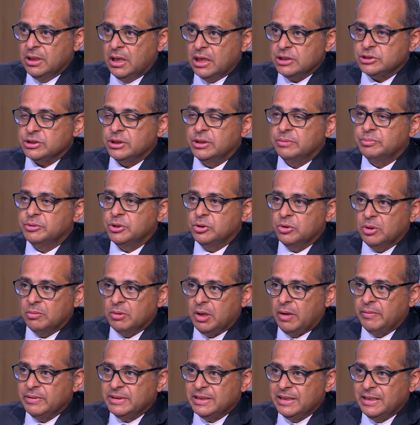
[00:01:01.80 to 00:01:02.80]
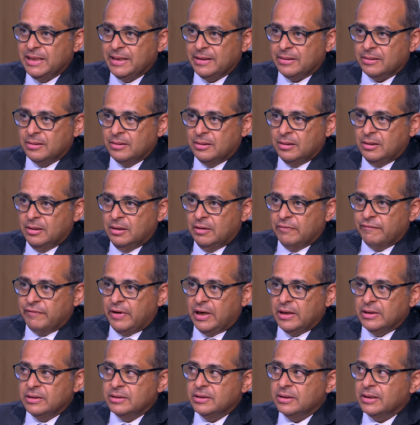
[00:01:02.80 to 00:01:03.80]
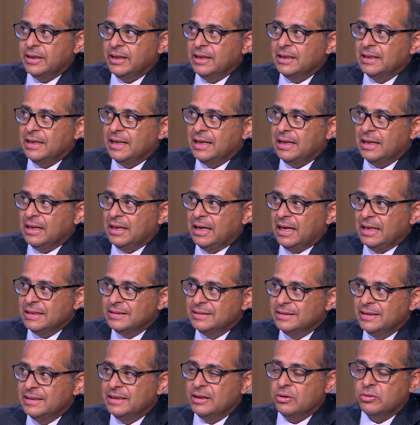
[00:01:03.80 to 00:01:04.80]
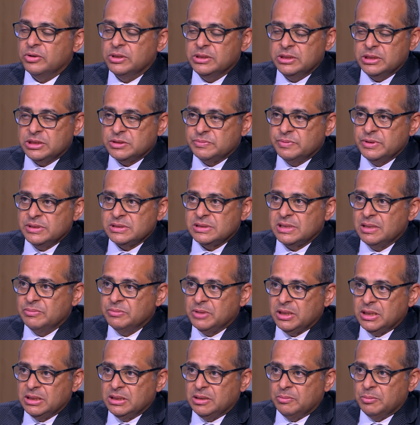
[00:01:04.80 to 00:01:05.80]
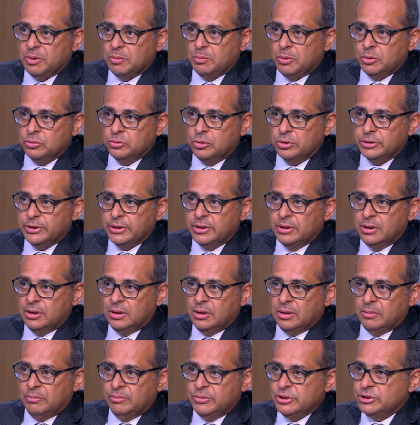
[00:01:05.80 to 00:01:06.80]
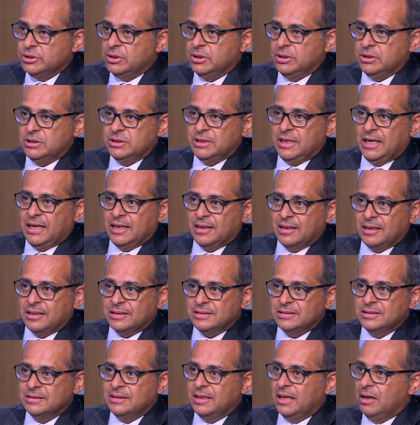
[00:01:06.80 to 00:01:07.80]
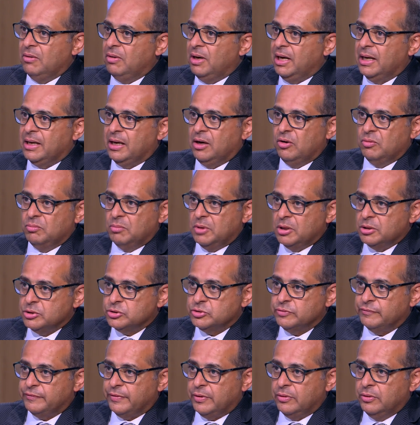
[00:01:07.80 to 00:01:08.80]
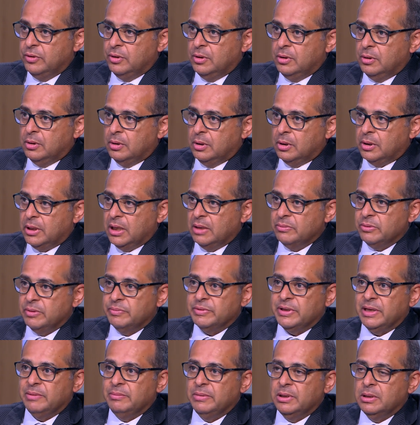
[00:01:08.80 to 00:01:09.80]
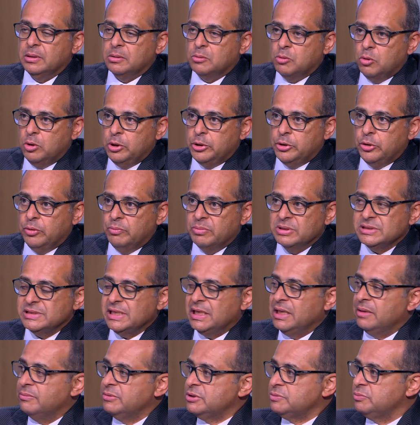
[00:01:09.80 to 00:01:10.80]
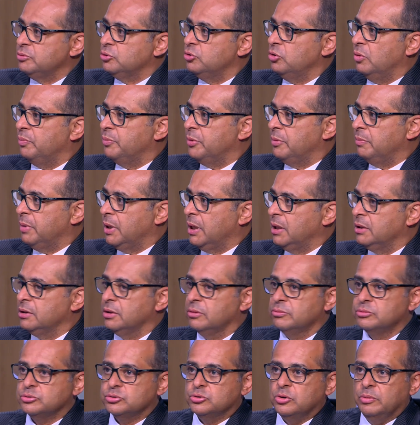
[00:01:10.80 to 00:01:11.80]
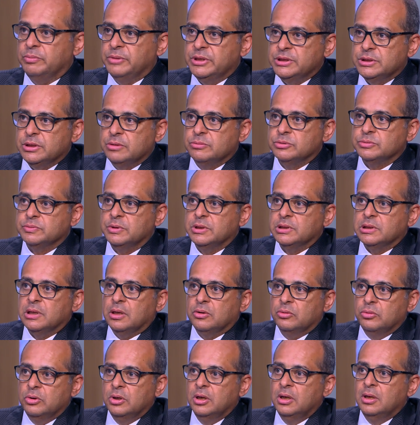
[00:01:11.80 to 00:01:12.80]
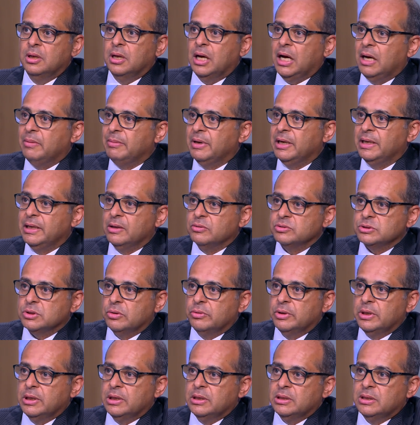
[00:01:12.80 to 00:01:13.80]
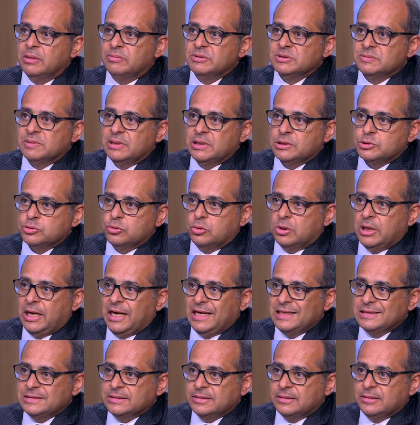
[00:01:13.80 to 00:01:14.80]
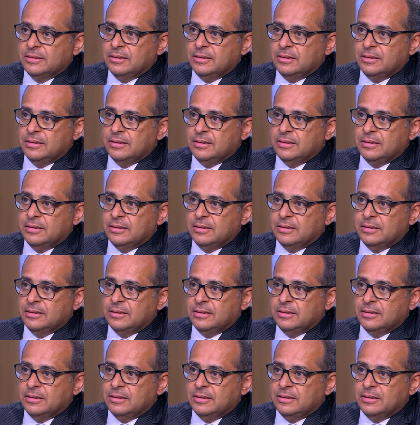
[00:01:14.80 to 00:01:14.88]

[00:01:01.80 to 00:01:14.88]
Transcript: عشان يبتدوا يعملوا عمليات هناك فحضرتك احنا عندنا اوريدي اكسبيرينس جامده جدا بالموضوع ده مش ان دي حاجه جديده او حاجه اول مره نشوفها الكلام ده بيتعمل كل يوم بس احنا مش بتوع بروباجندا ومش بتوع ميديا ومش بنطلع نقول عملنا وسوينا لان ده بالنسبه لنا شغل عادي